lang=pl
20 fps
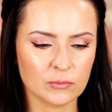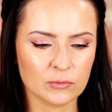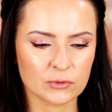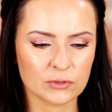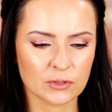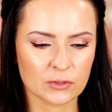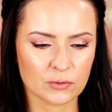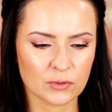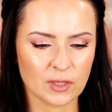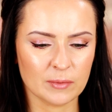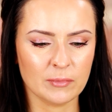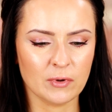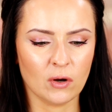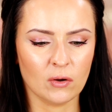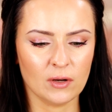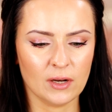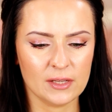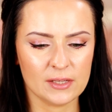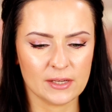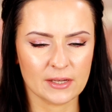stosujemy
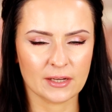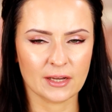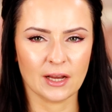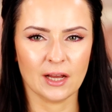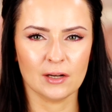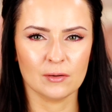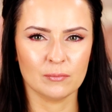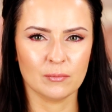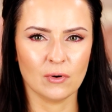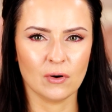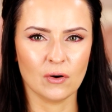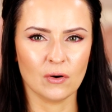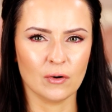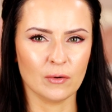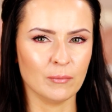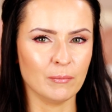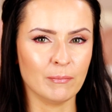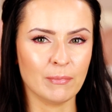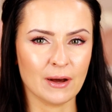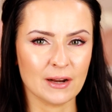olejek
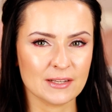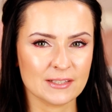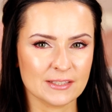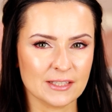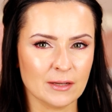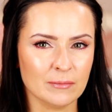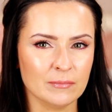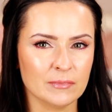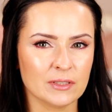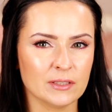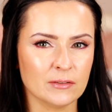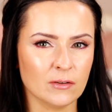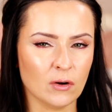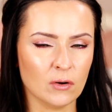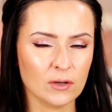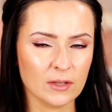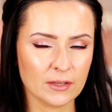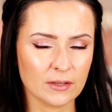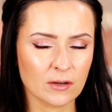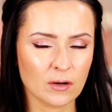albo balsam
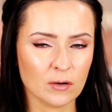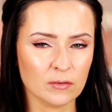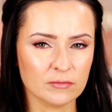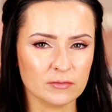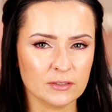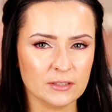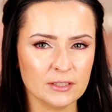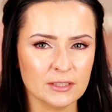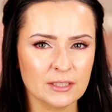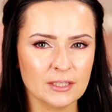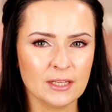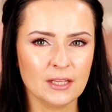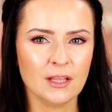olejkowy,